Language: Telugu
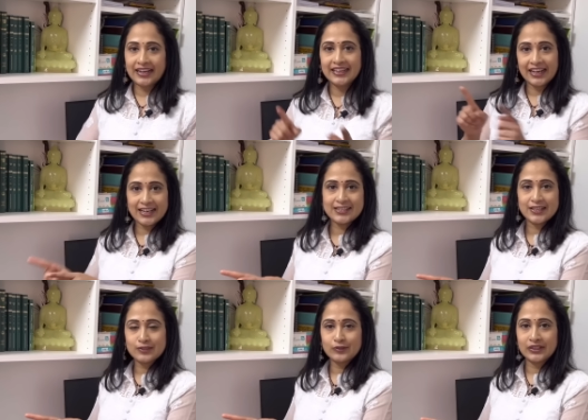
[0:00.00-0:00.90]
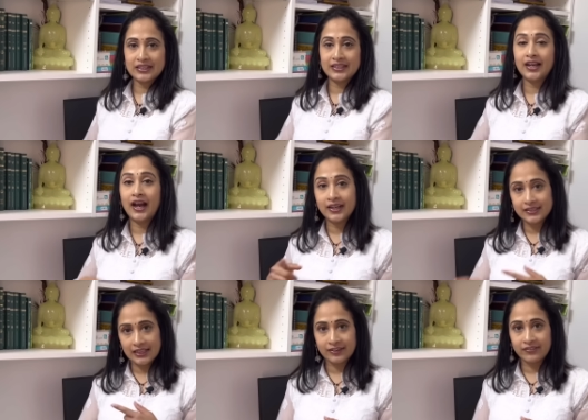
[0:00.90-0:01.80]
అది ఎలా చేసుకుంటుంది
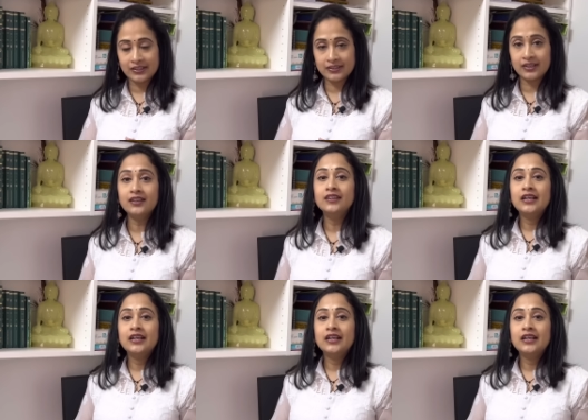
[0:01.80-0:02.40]
అండ్ తర్వాత